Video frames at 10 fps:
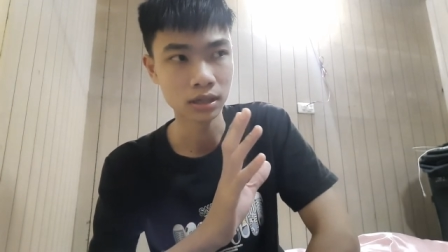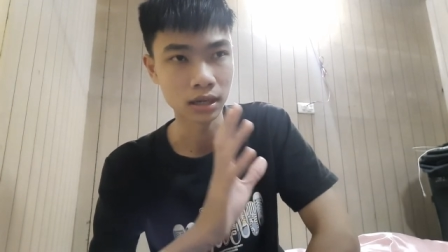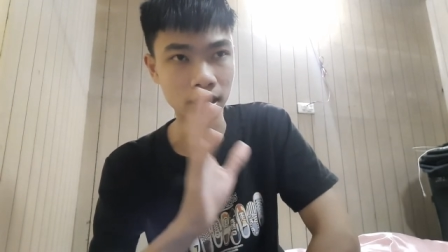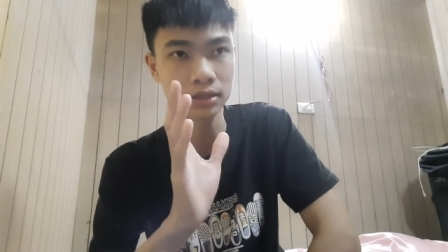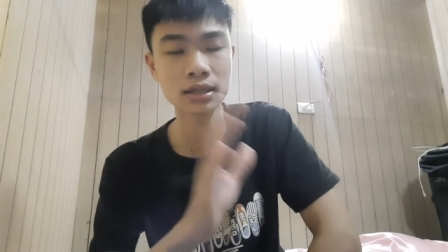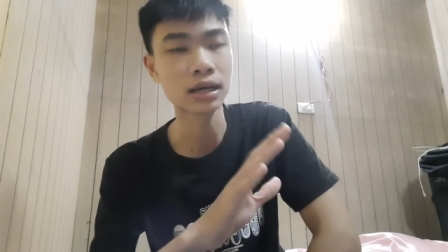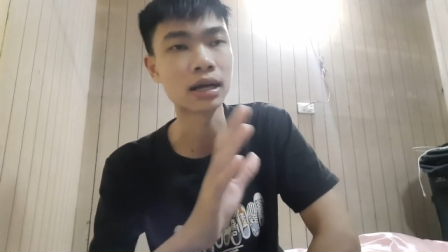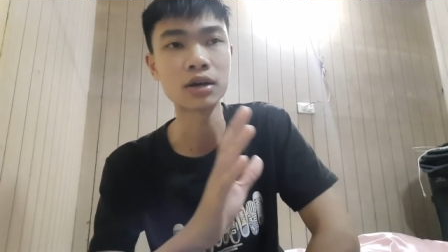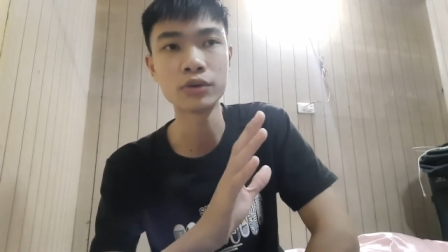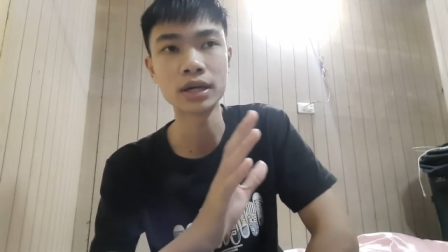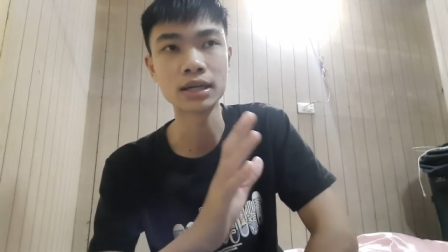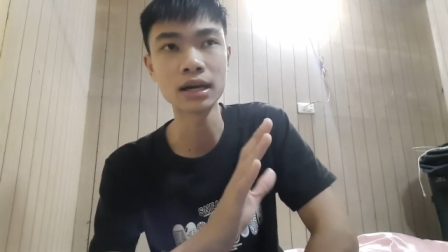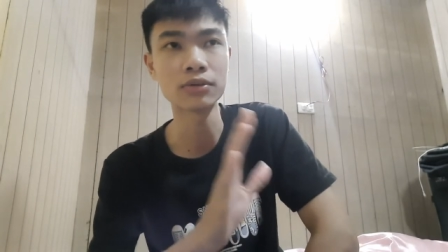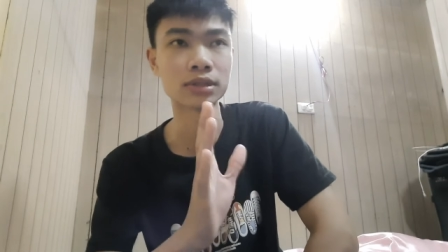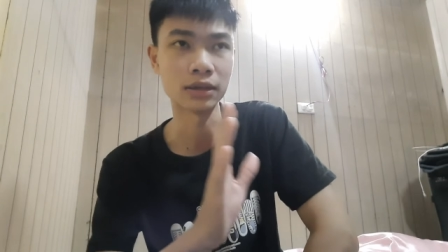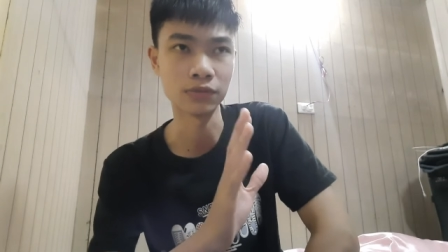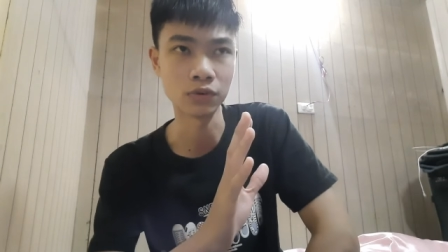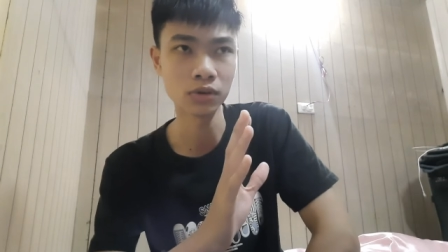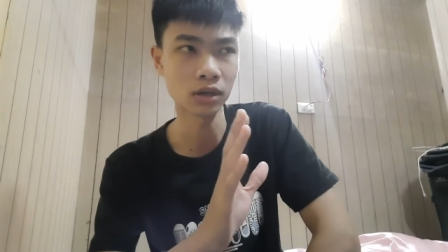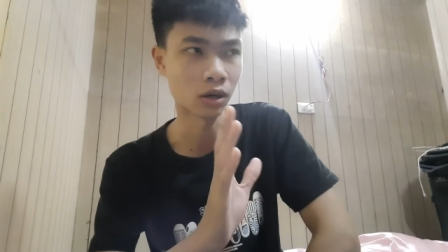ở các tất cả các huyện khác của thành
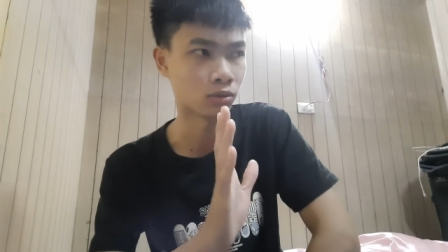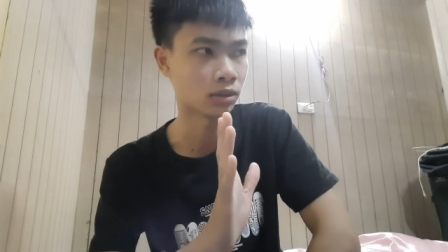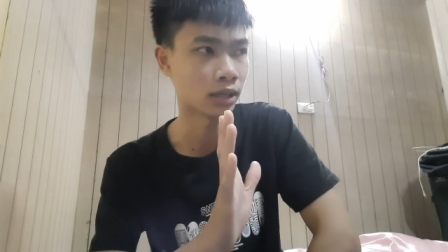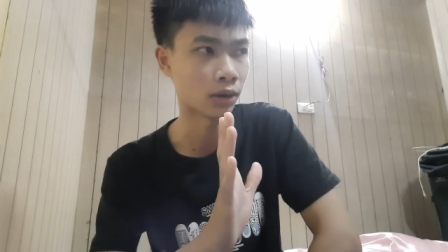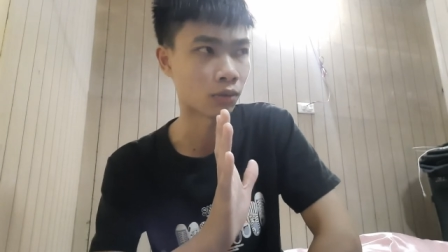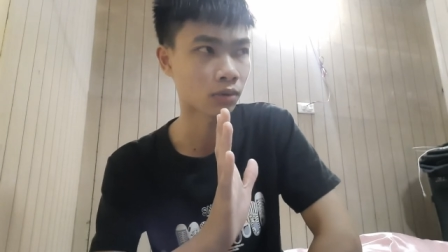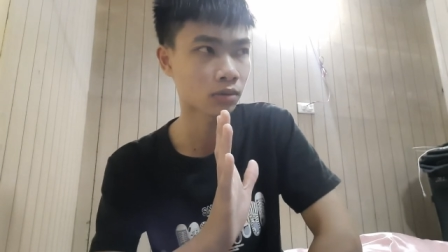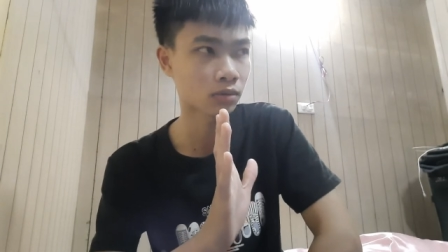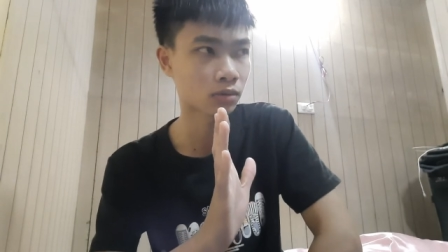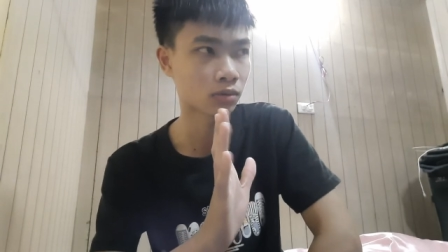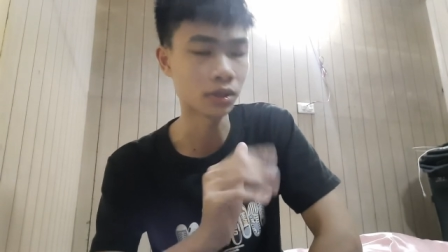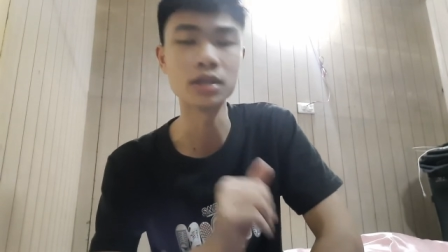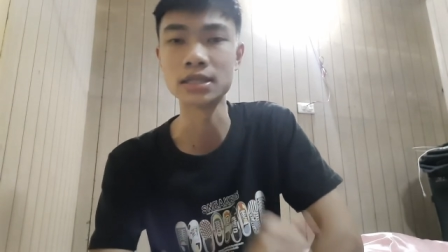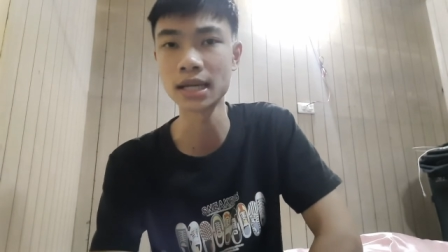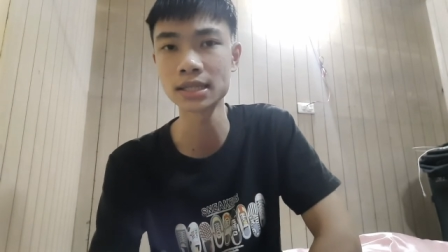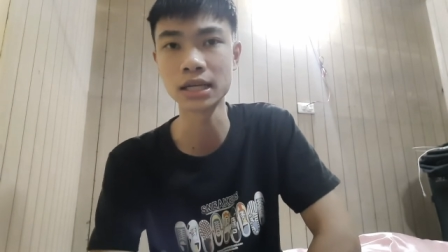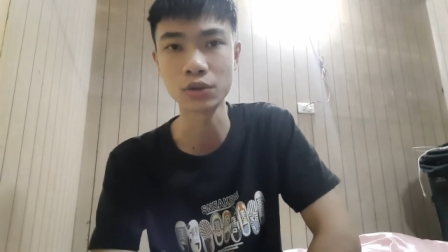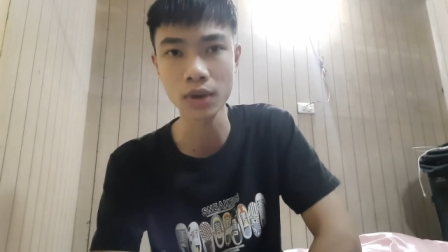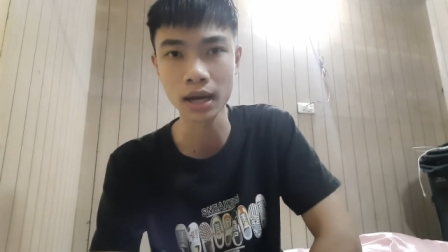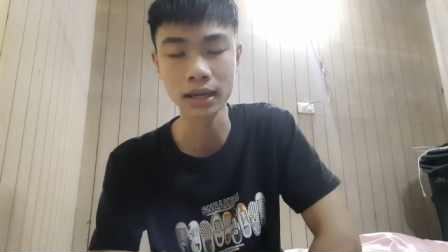phố là hầu như đều có tuyến đường sắt chạy
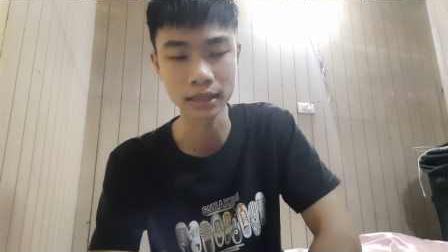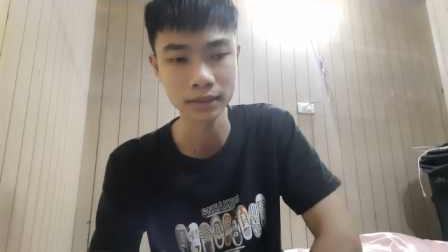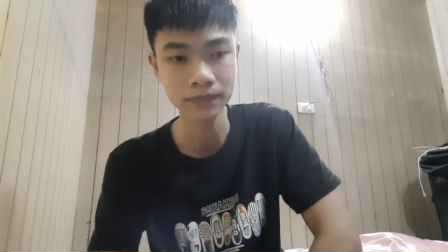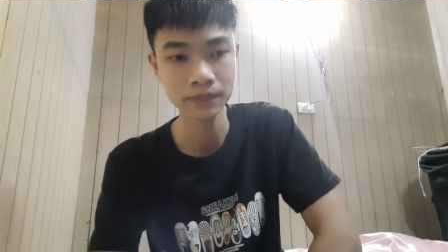qua đấy.